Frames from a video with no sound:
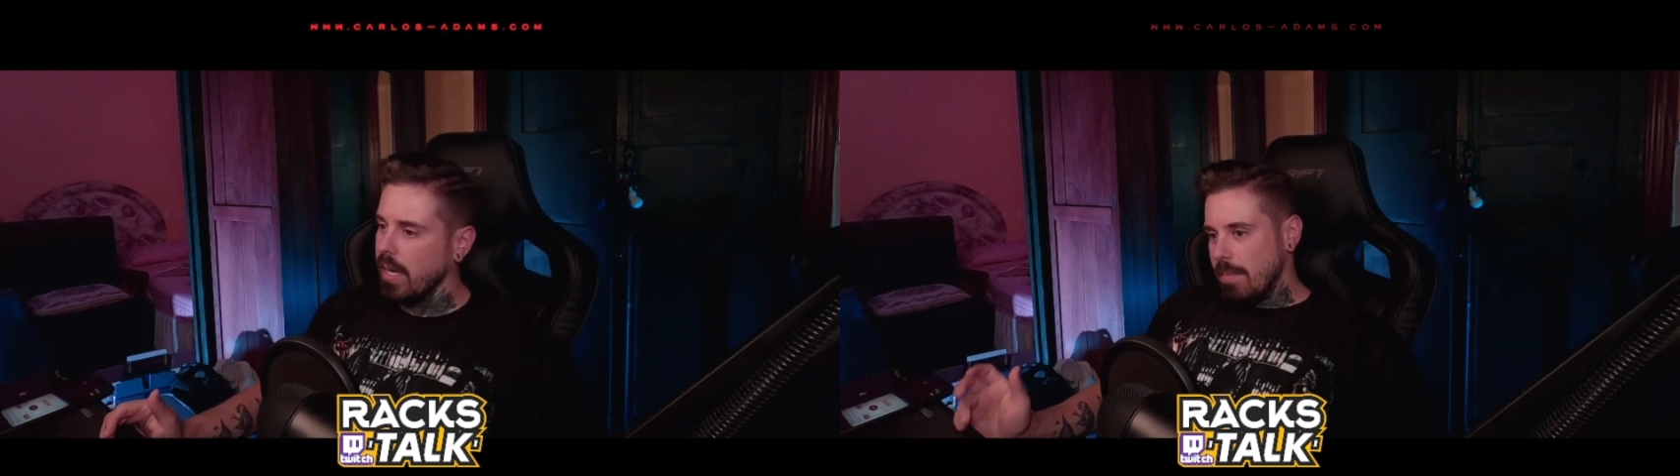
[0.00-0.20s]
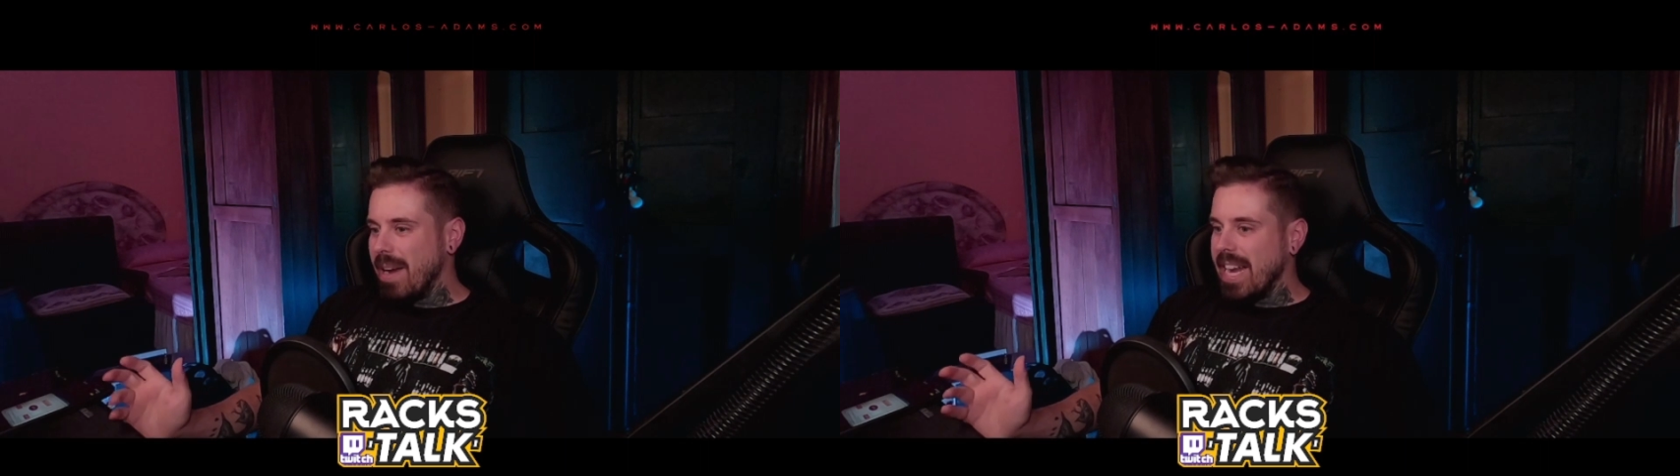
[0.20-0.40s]

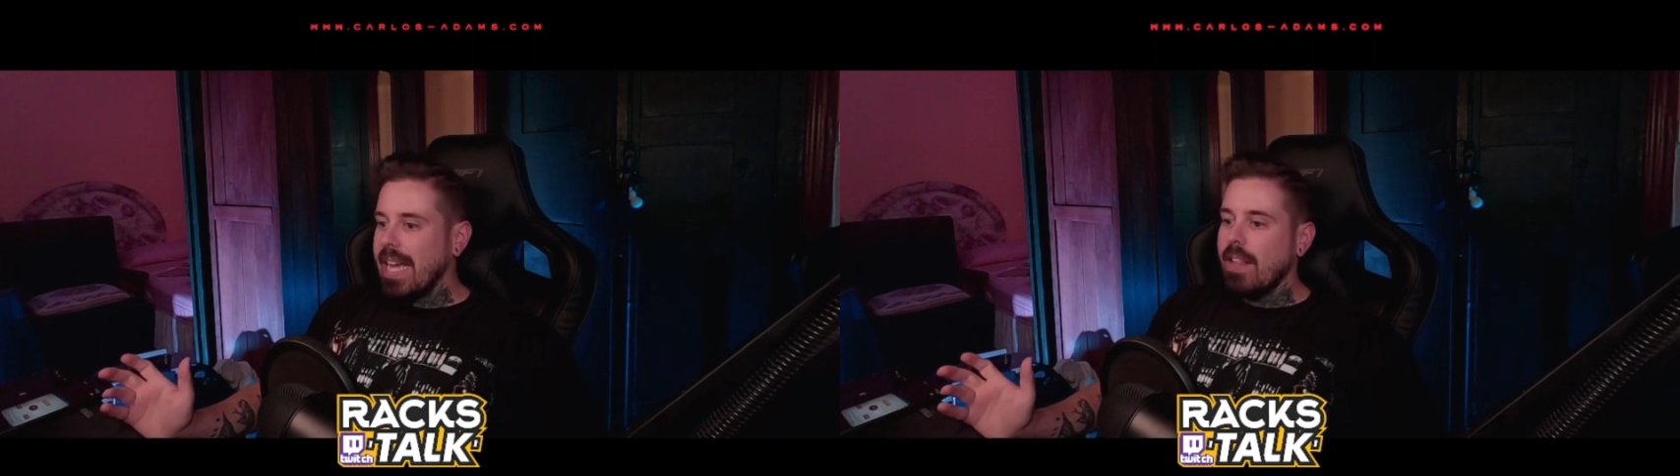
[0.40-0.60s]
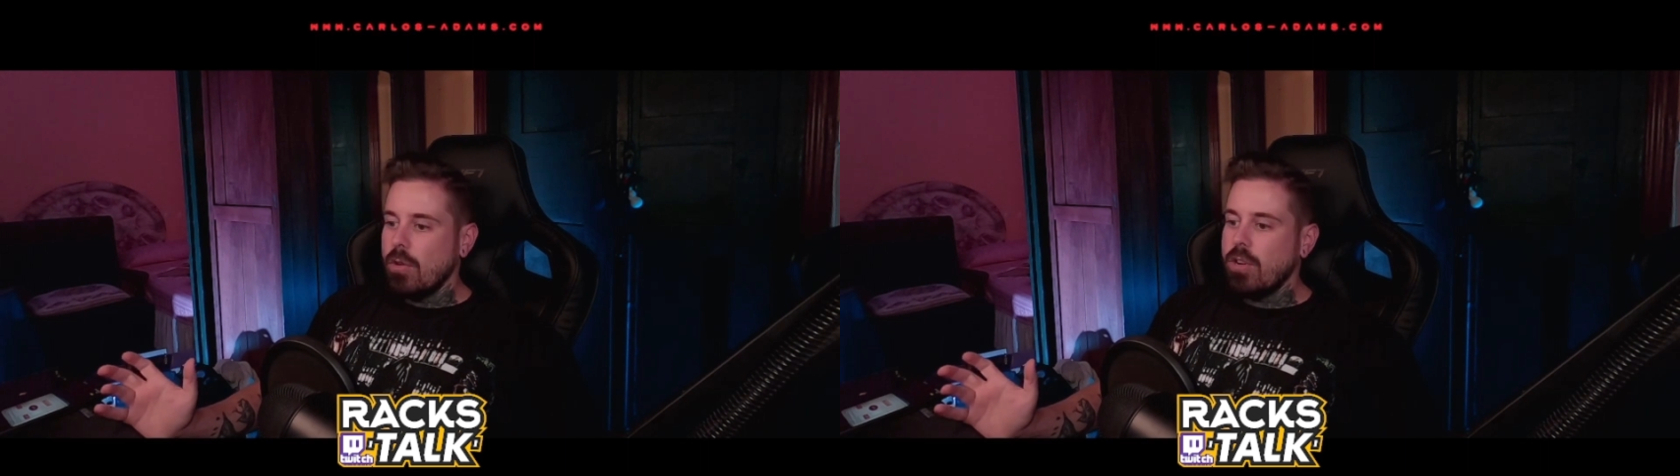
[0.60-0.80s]
¿El
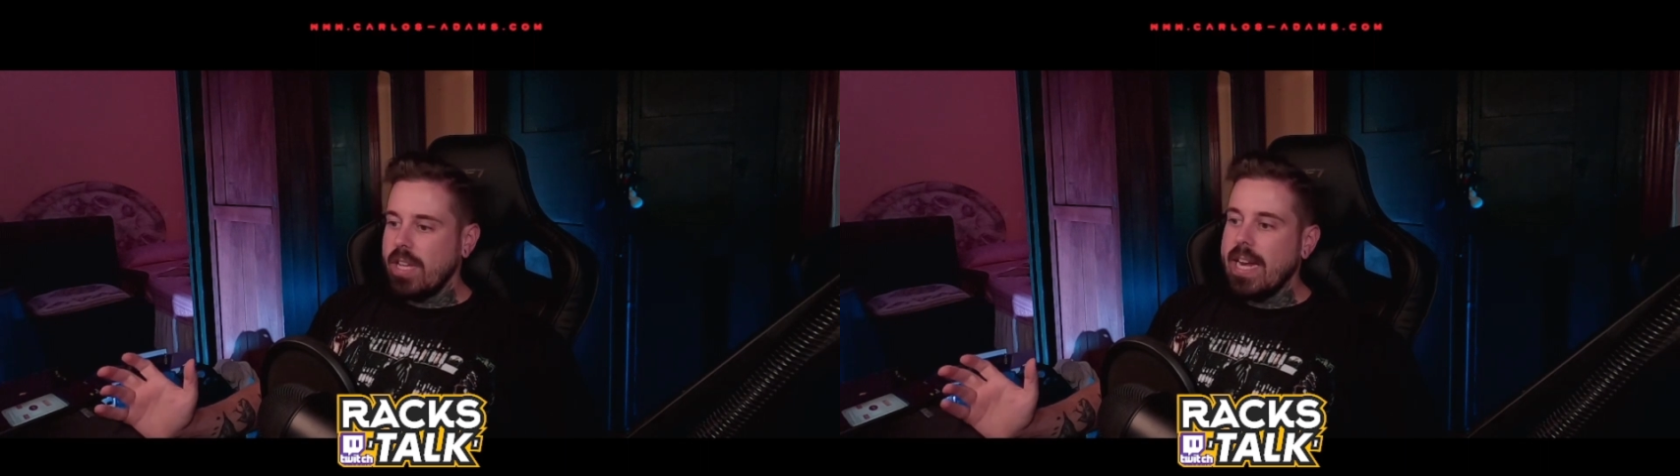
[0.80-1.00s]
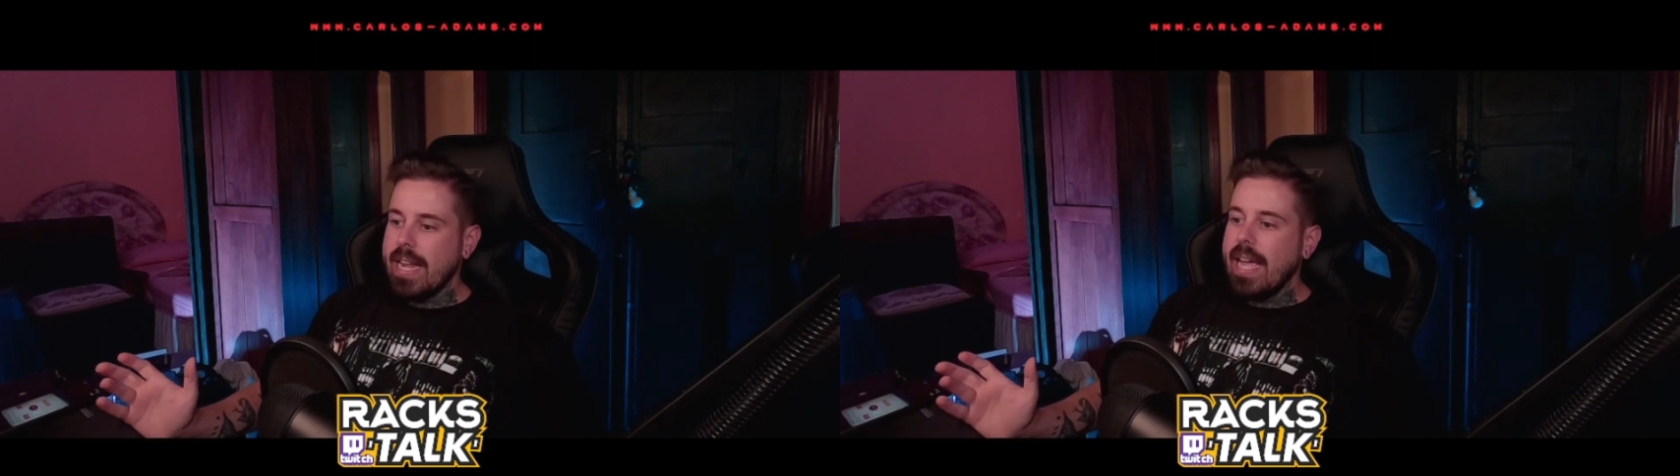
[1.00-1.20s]
mercado
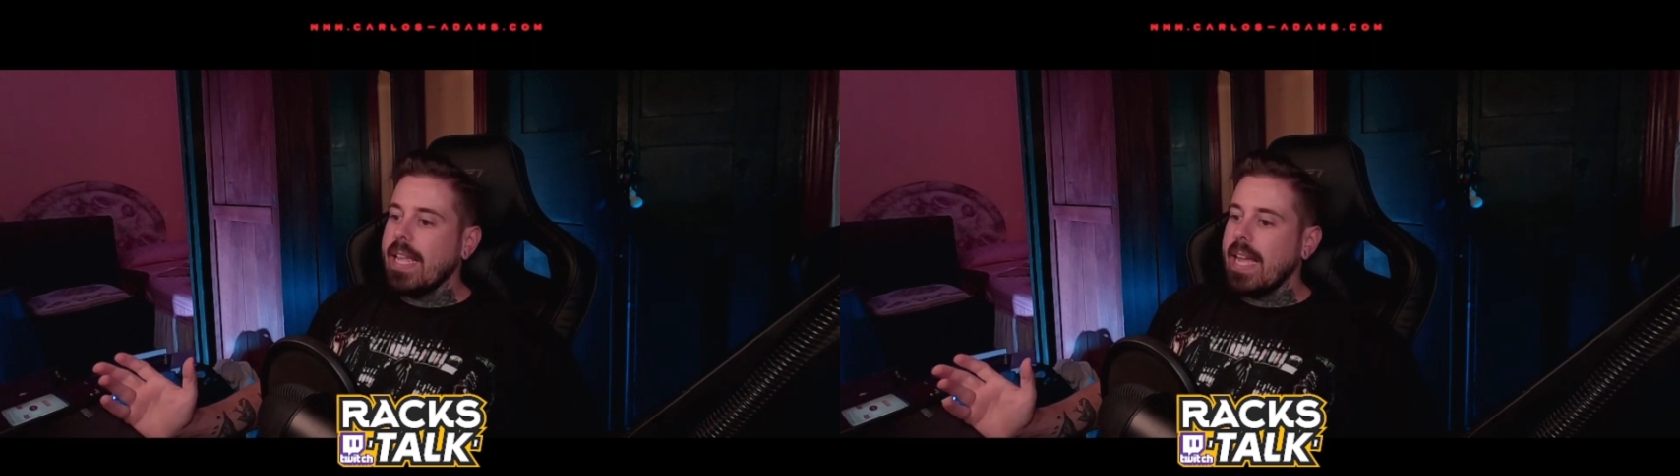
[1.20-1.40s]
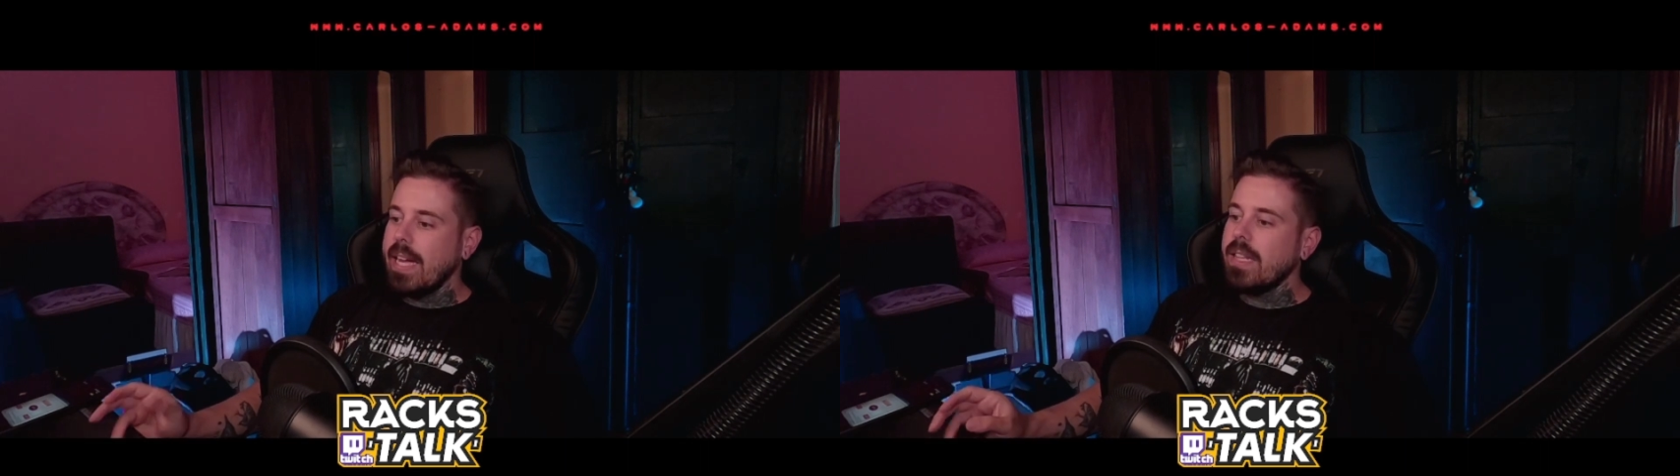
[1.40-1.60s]
quiere que
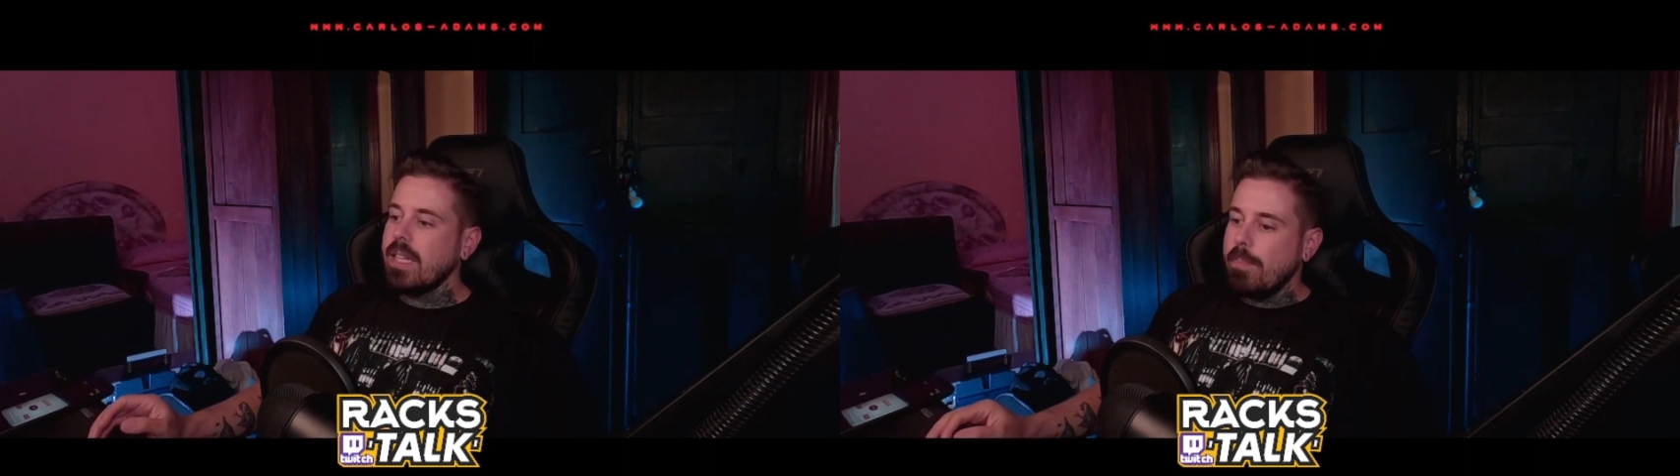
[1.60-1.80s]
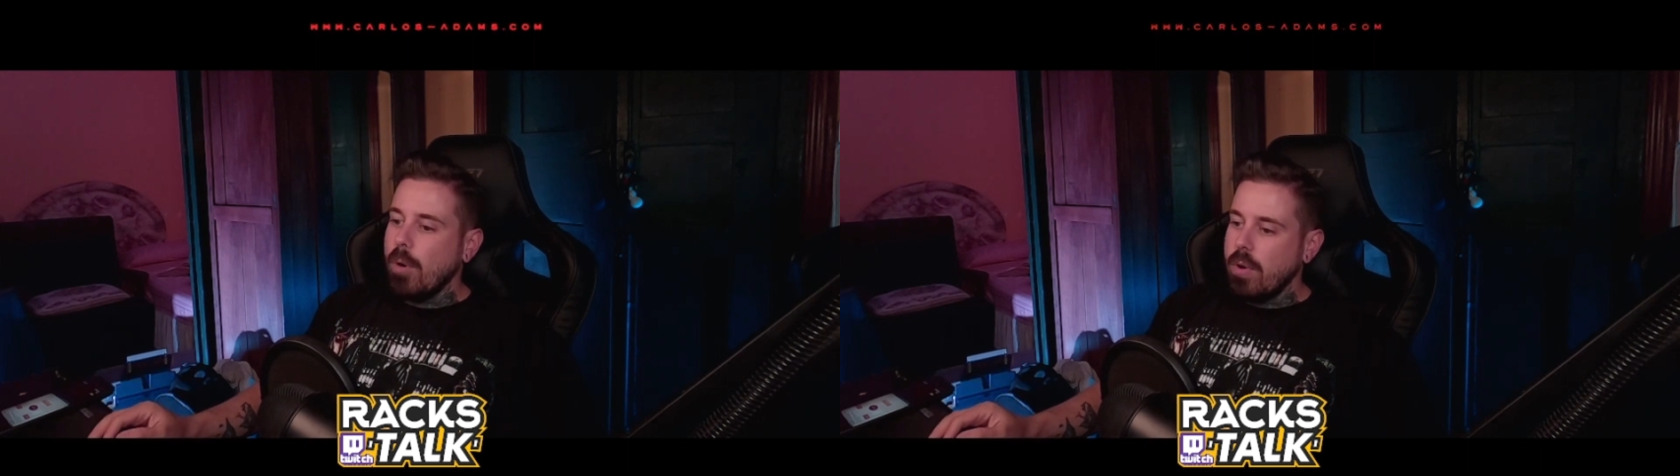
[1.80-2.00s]
haya
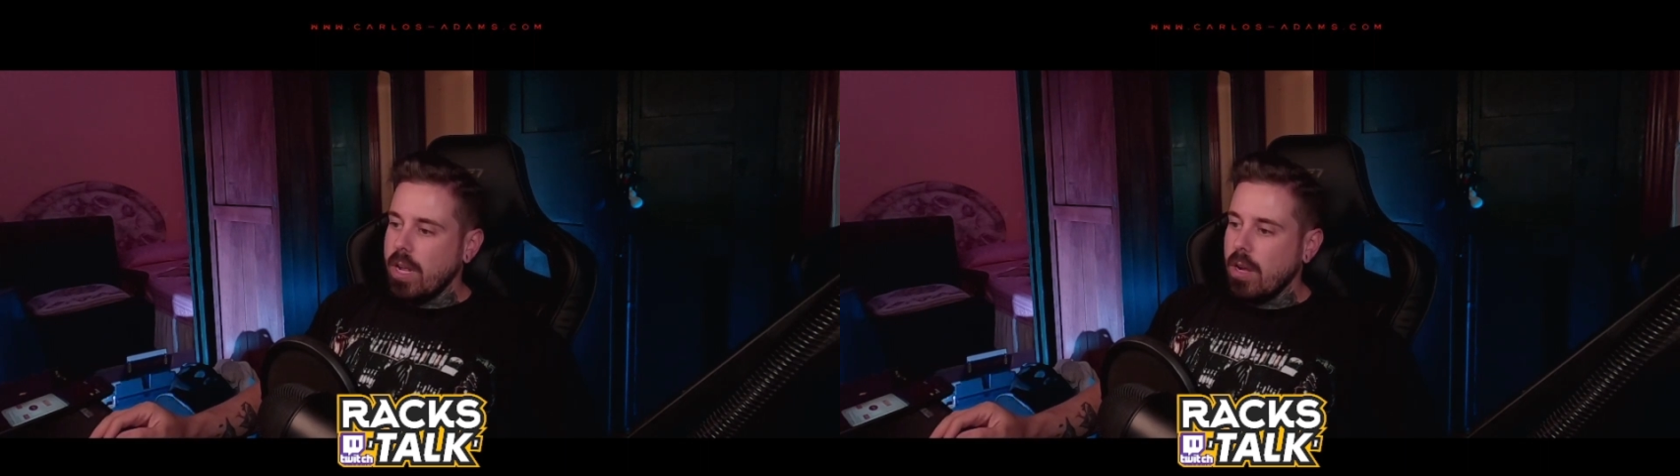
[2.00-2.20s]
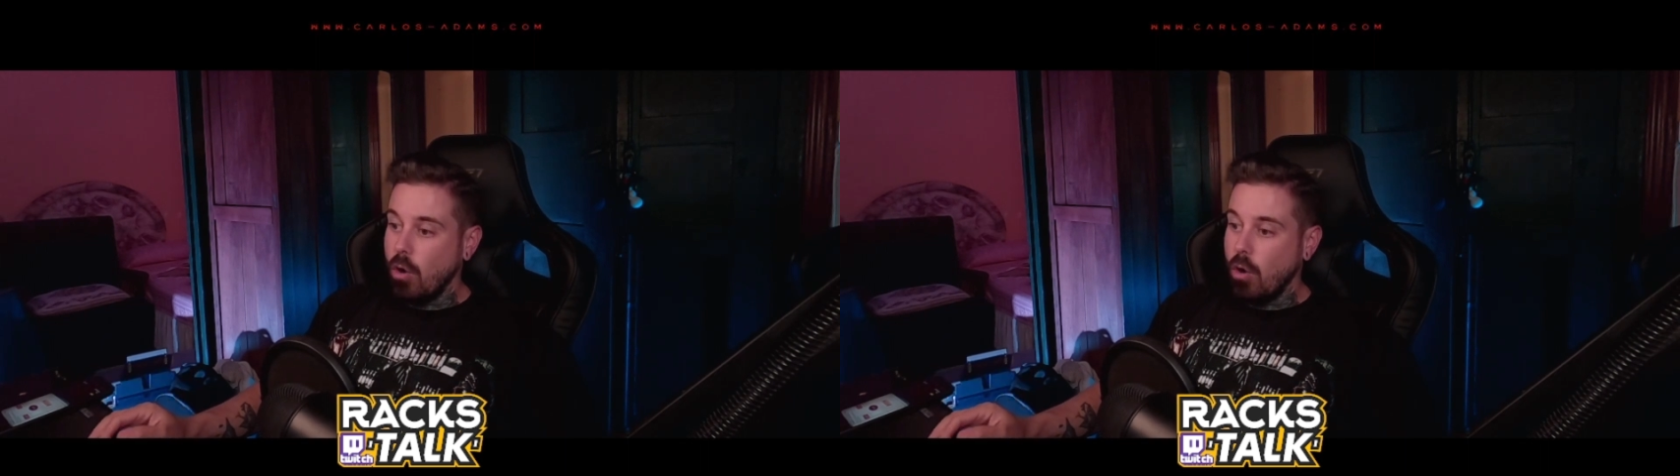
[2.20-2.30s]
gente pobre